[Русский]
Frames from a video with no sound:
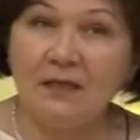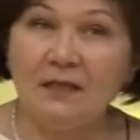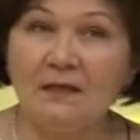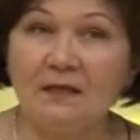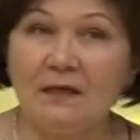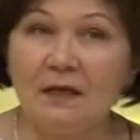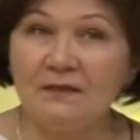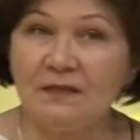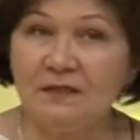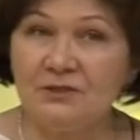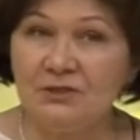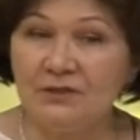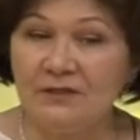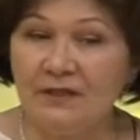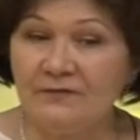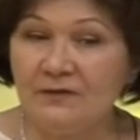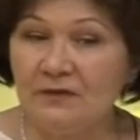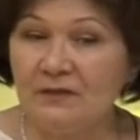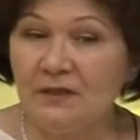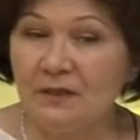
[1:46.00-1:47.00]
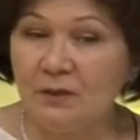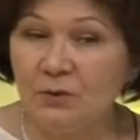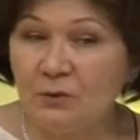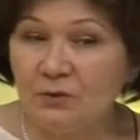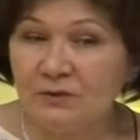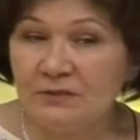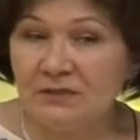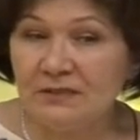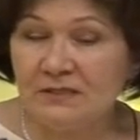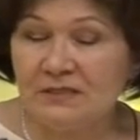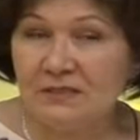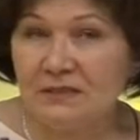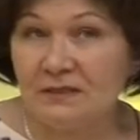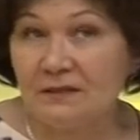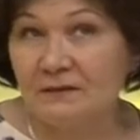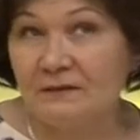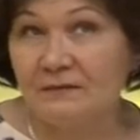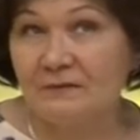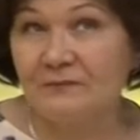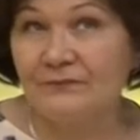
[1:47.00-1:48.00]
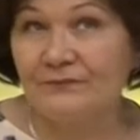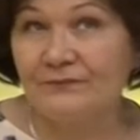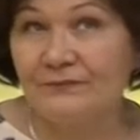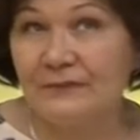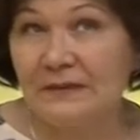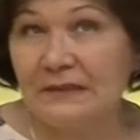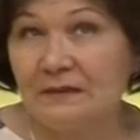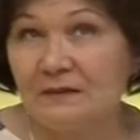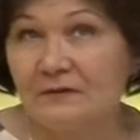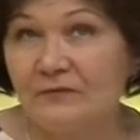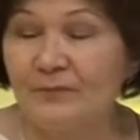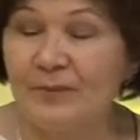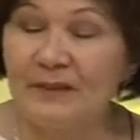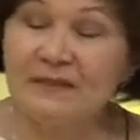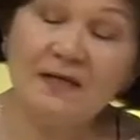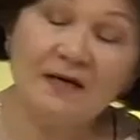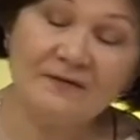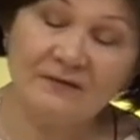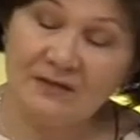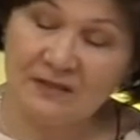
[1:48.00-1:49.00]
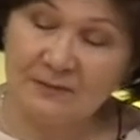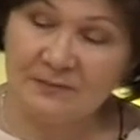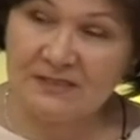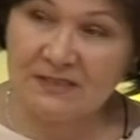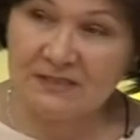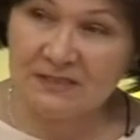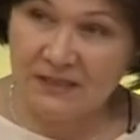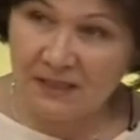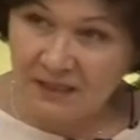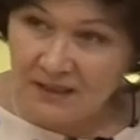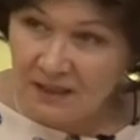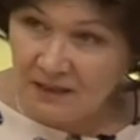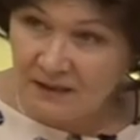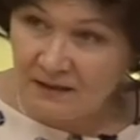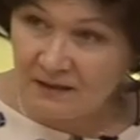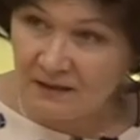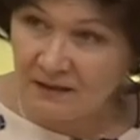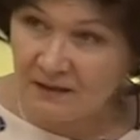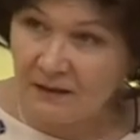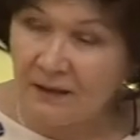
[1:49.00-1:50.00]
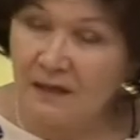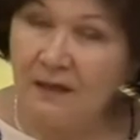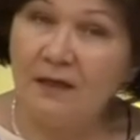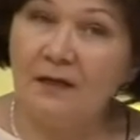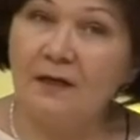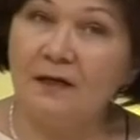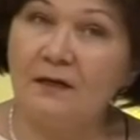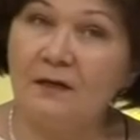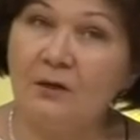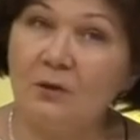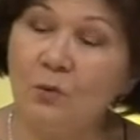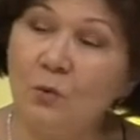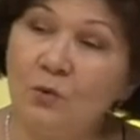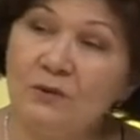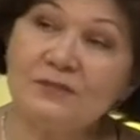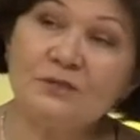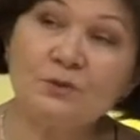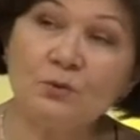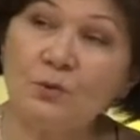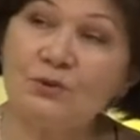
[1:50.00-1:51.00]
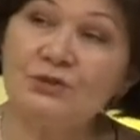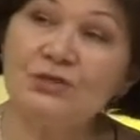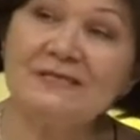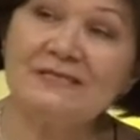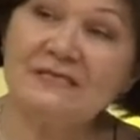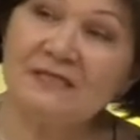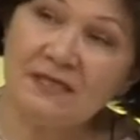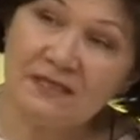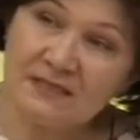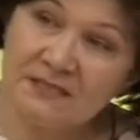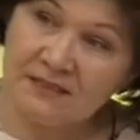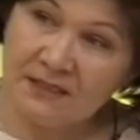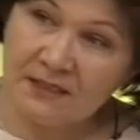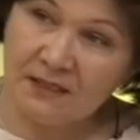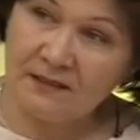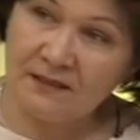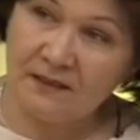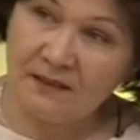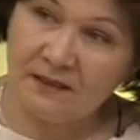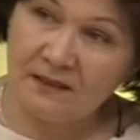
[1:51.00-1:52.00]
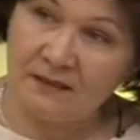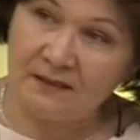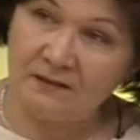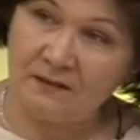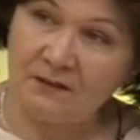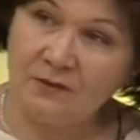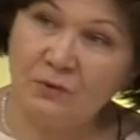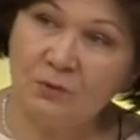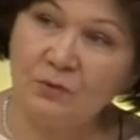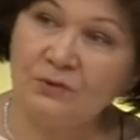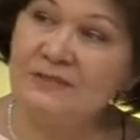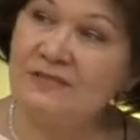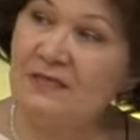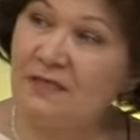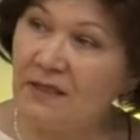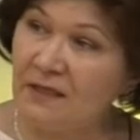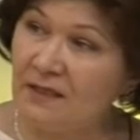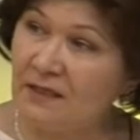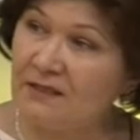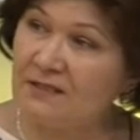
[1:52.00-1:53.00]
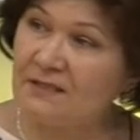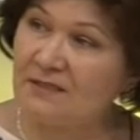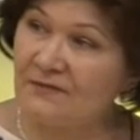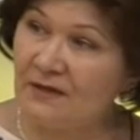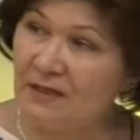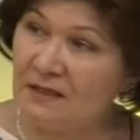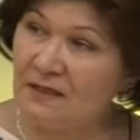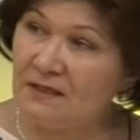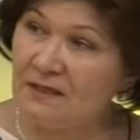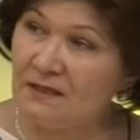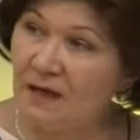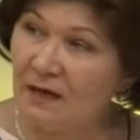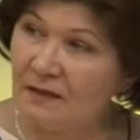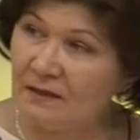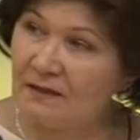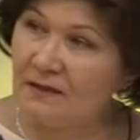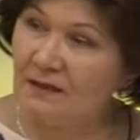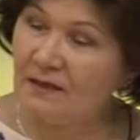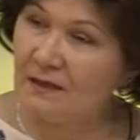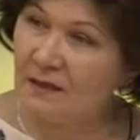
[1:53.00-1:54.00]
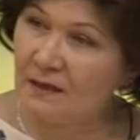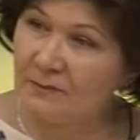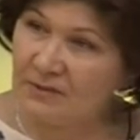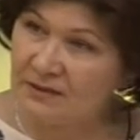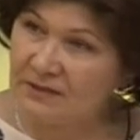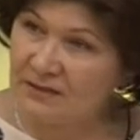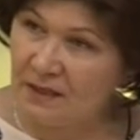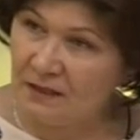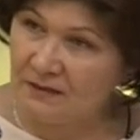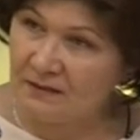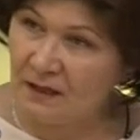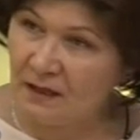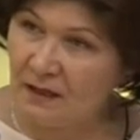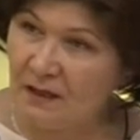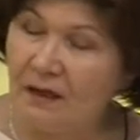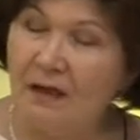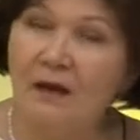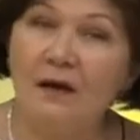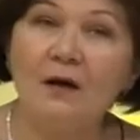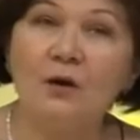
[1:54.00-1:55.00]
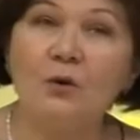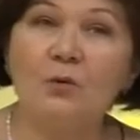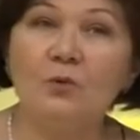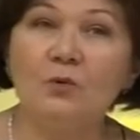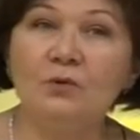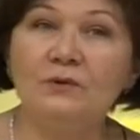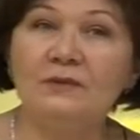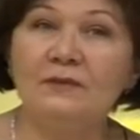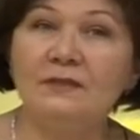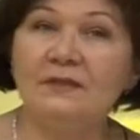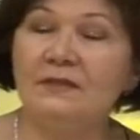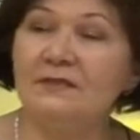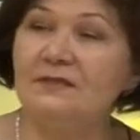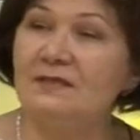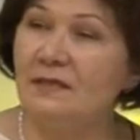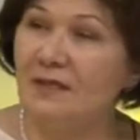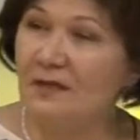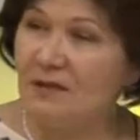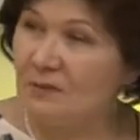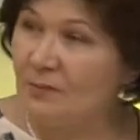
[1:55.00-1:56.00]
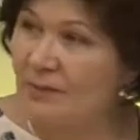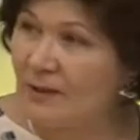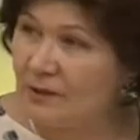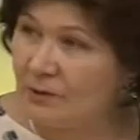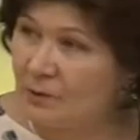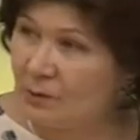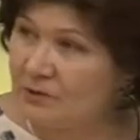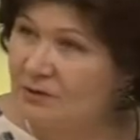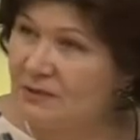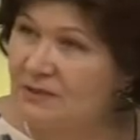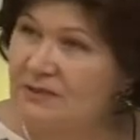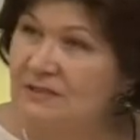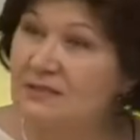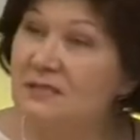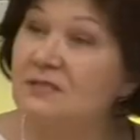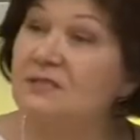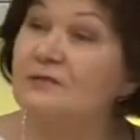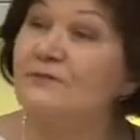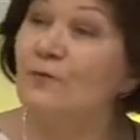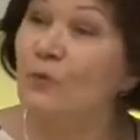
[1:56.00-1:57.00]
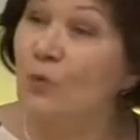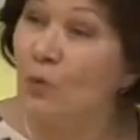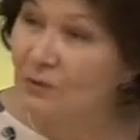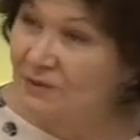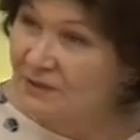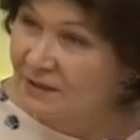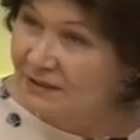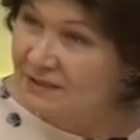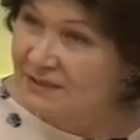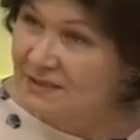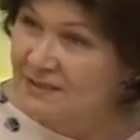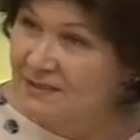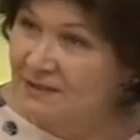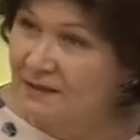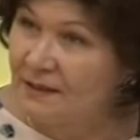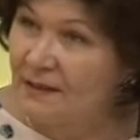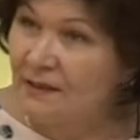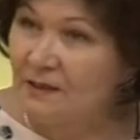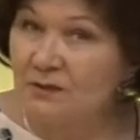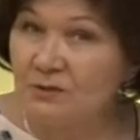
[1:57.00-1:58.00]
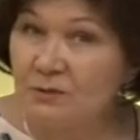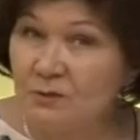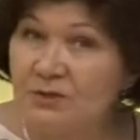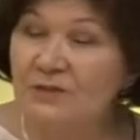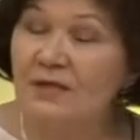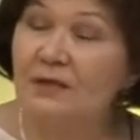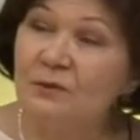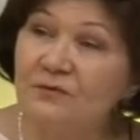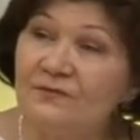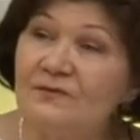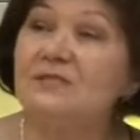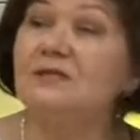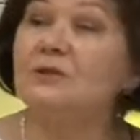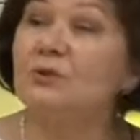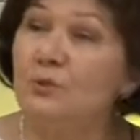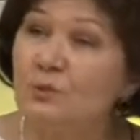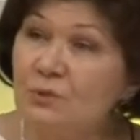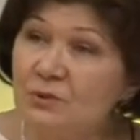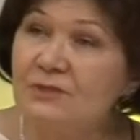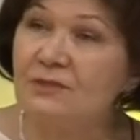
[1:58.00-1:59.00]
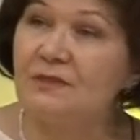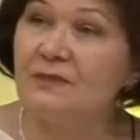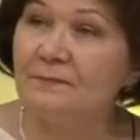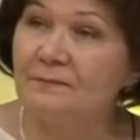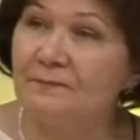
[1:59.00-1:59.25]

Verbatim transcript: И когда человек находится в подавленном состоянии, э, голос И... очень сильно страдает. Он теряет свои яркие обертона, он э, теряет полетность, звонкость ну, становится тусклым